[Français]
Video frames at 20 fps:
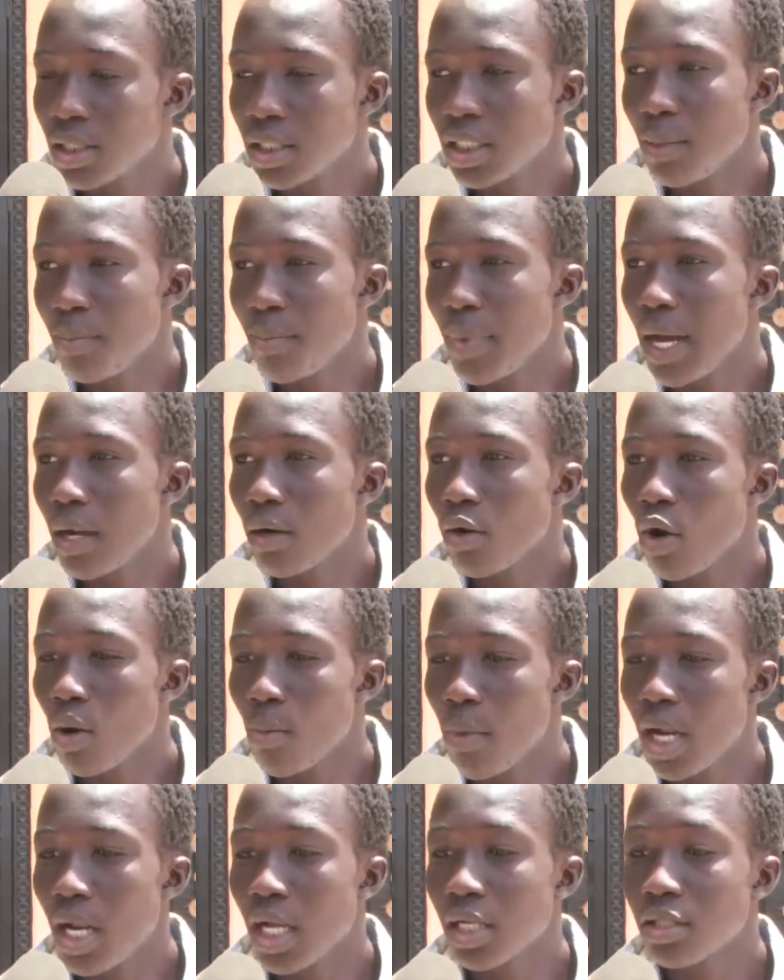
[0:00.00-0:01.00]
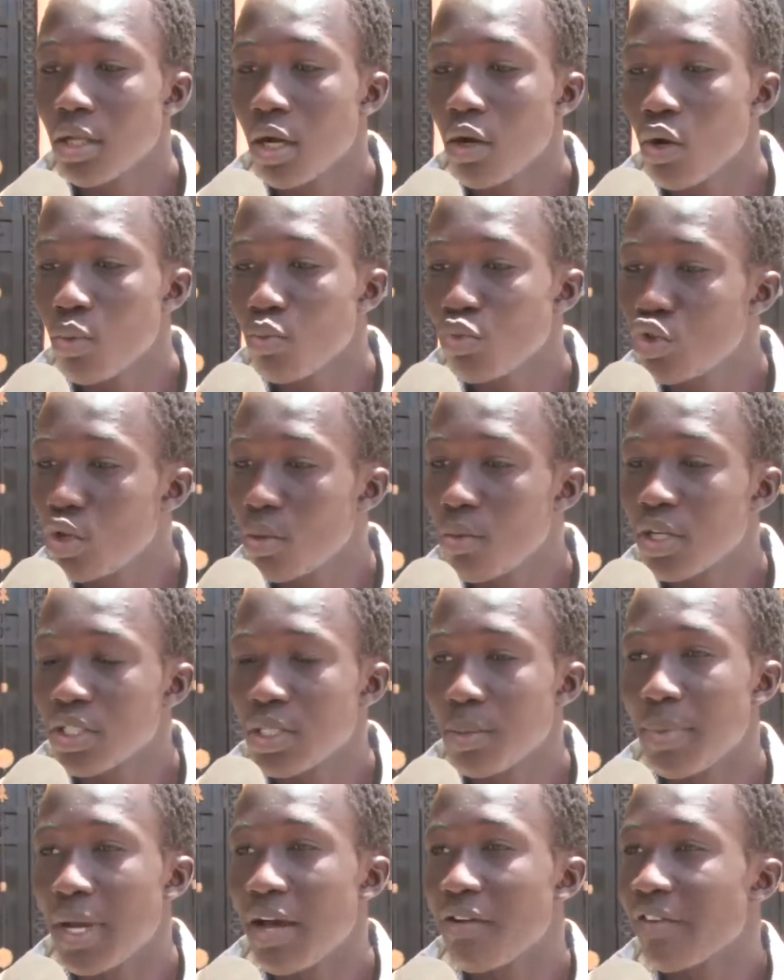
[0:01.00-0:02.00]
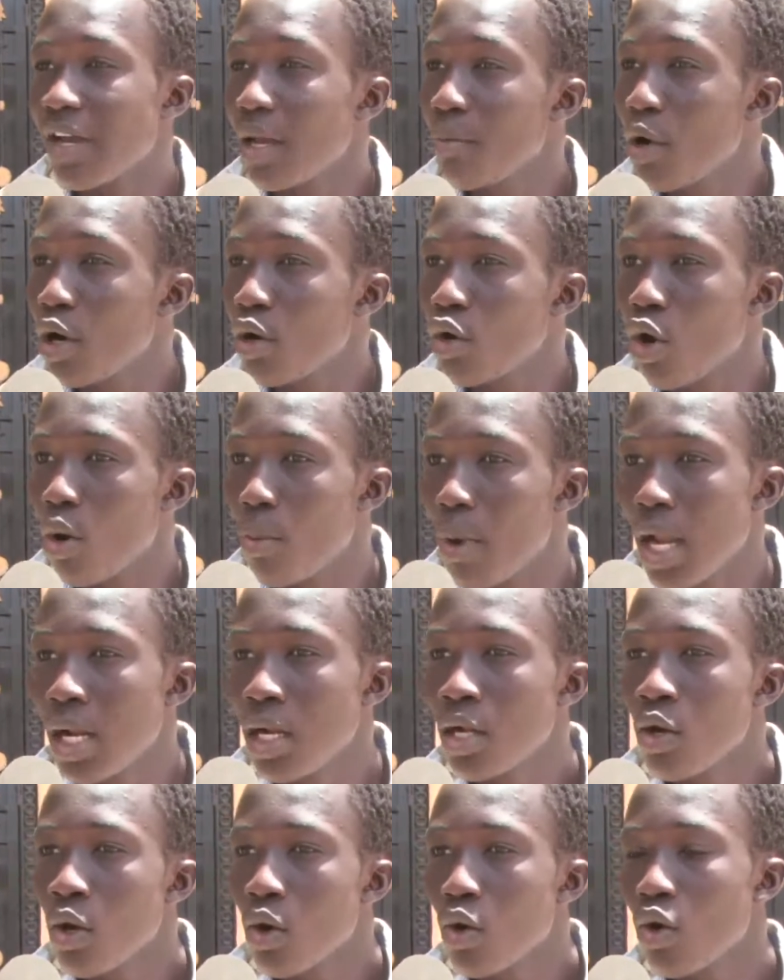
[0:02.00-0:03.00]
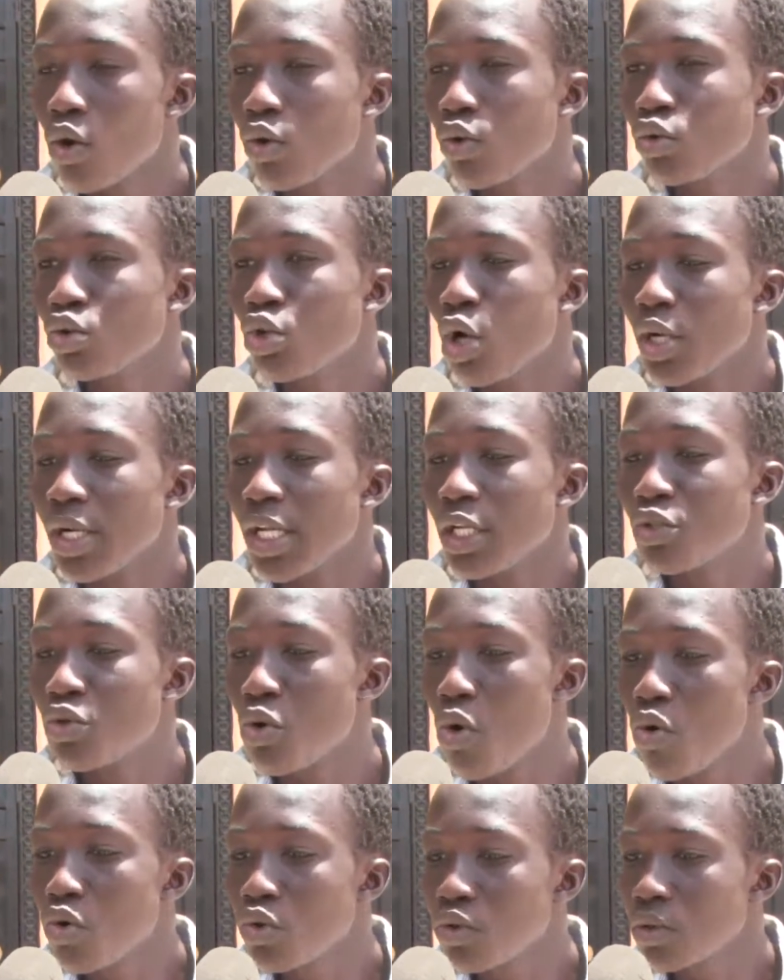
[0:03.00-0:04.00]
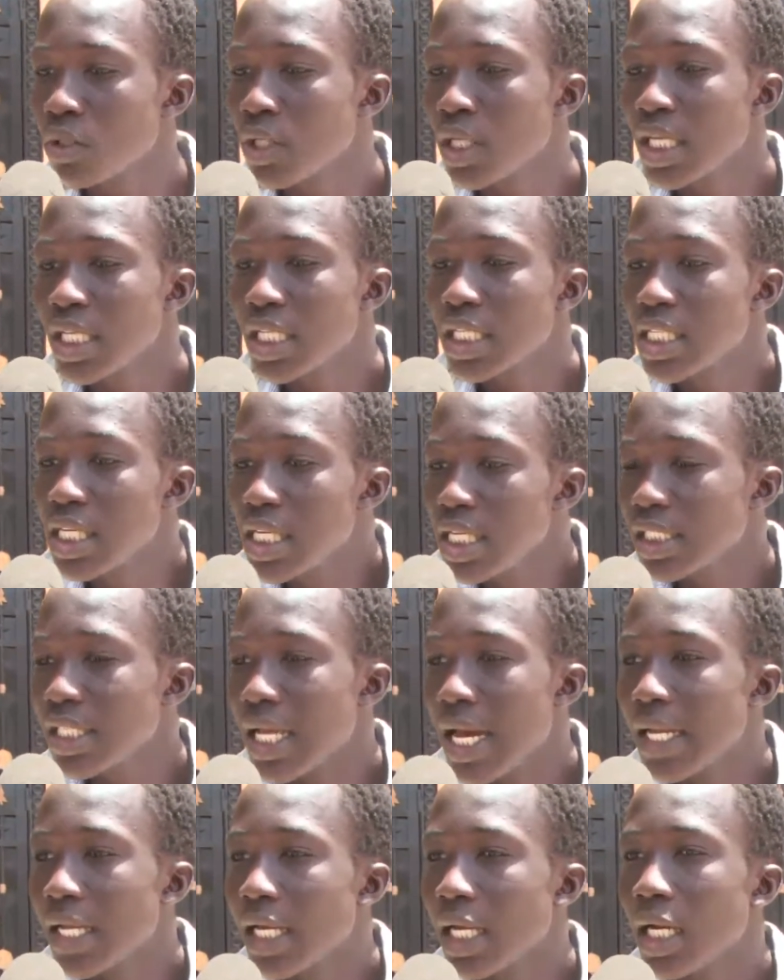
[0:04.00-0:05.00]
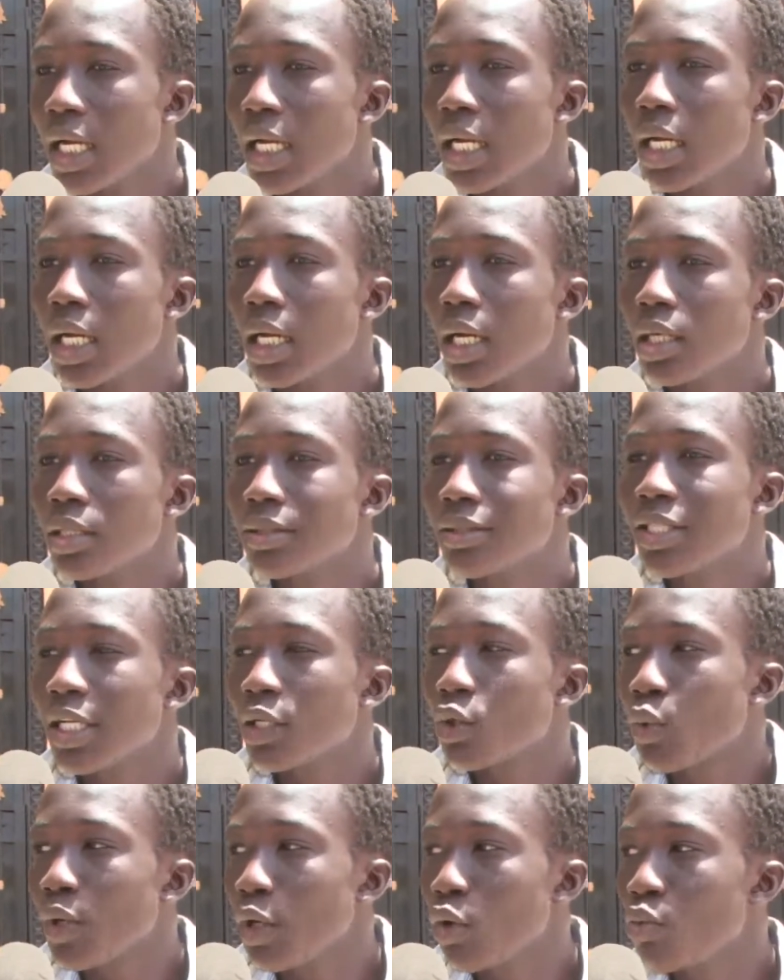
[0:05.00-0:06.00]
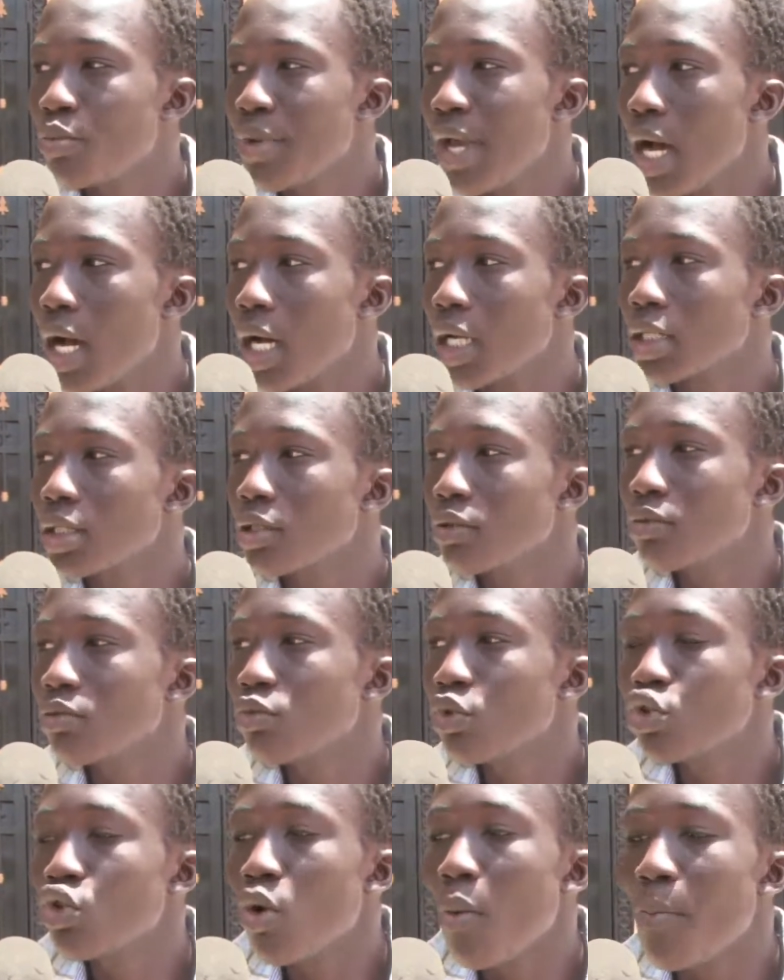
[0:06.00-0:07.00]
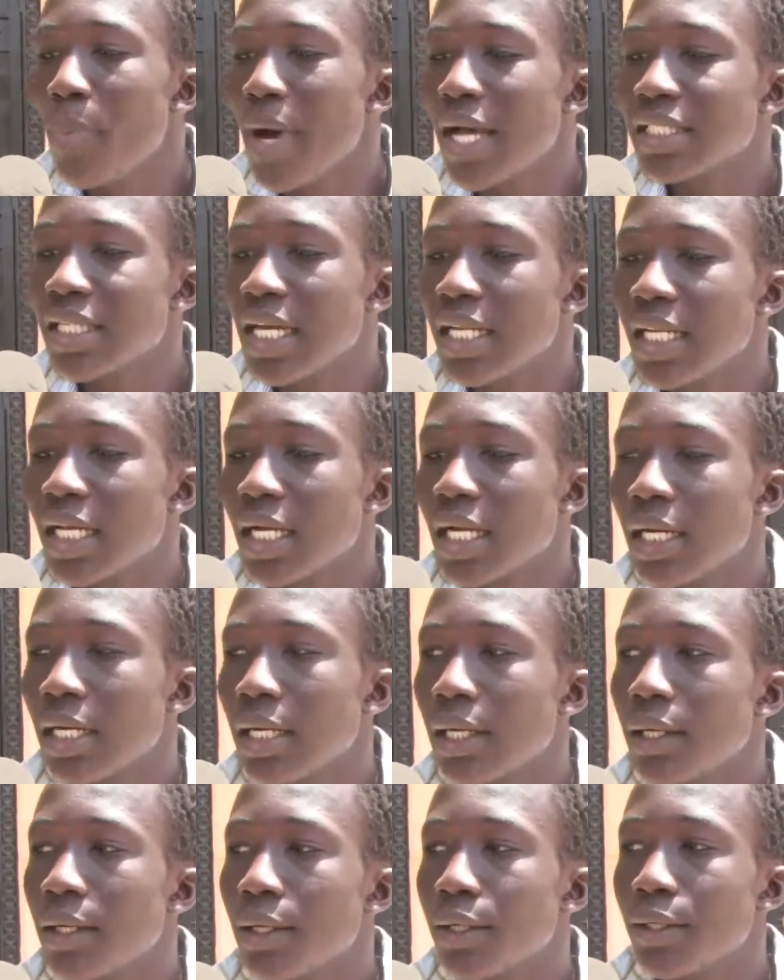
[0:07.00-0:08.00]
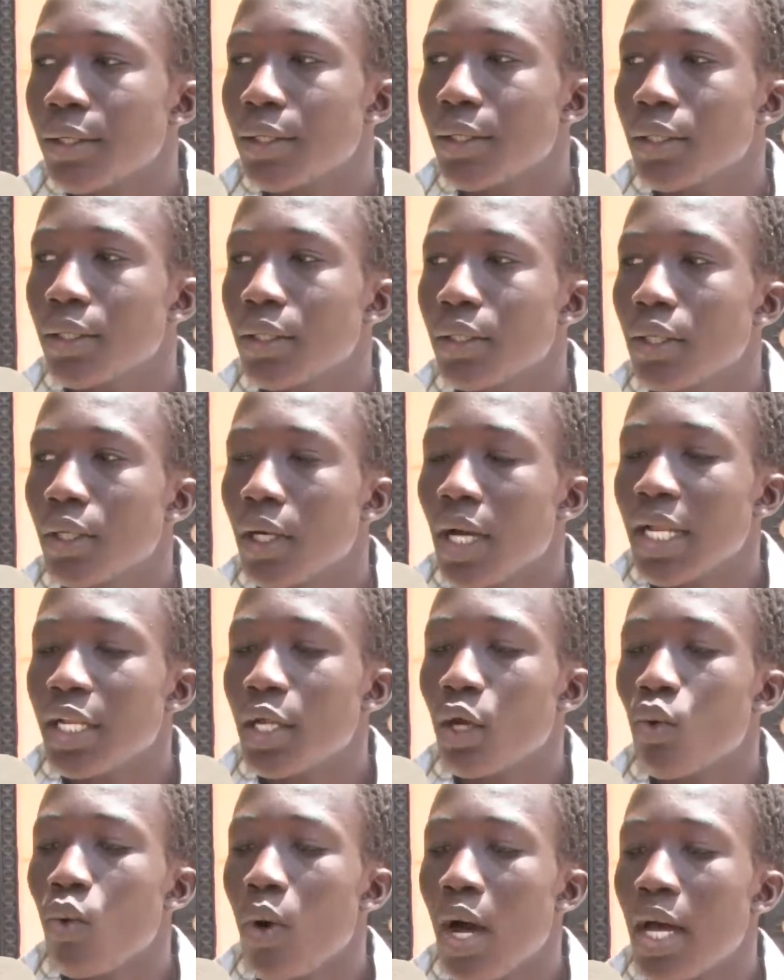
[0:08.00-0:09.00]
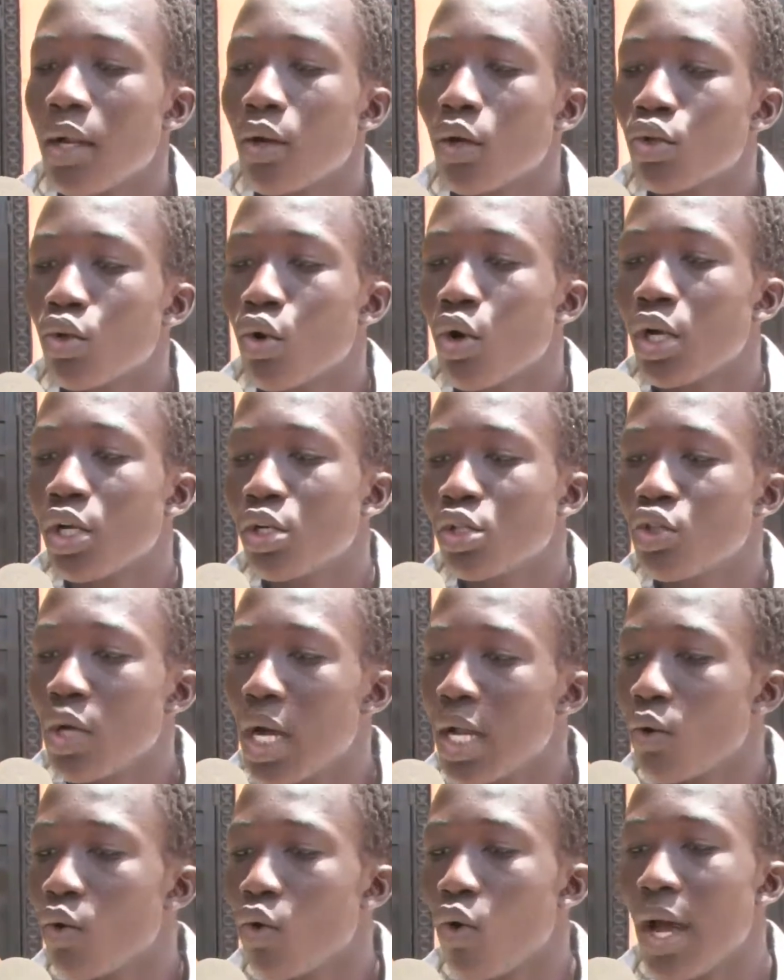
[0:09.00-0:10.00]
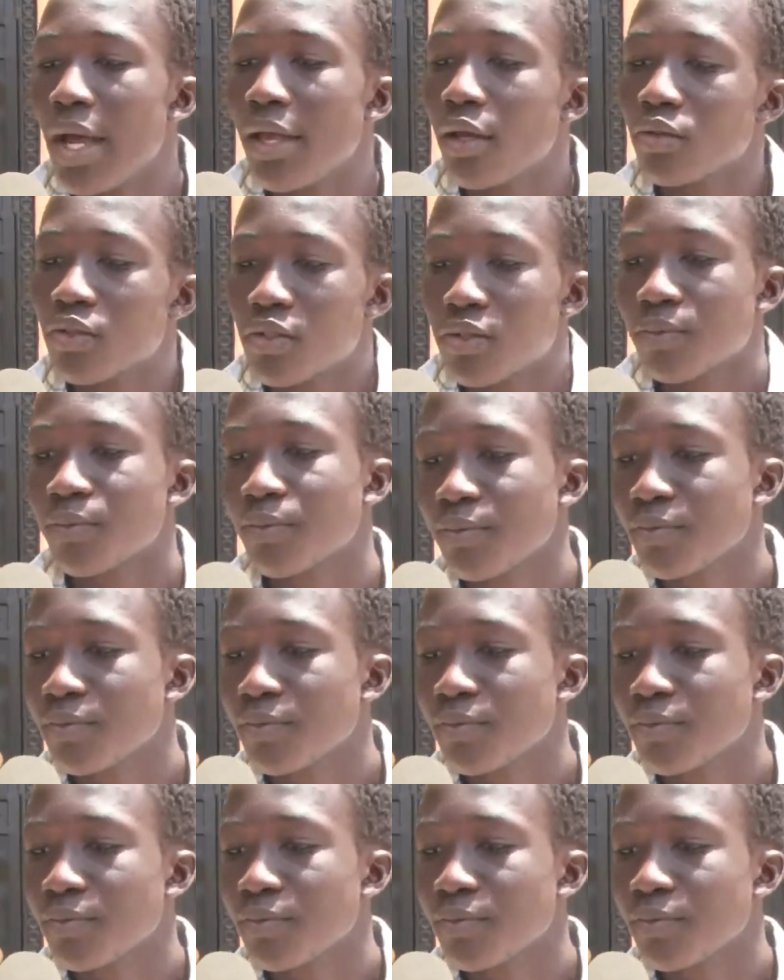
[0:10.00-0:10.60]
Ce pas normal. En tant que musulman, ce n'est pas vraiment normal qu'on nous donne des choses qui c'est-à-dire euh, détruit ou bien ne sont pas c'est-à-dire euh, adéquats à notre religion, à nos croyances.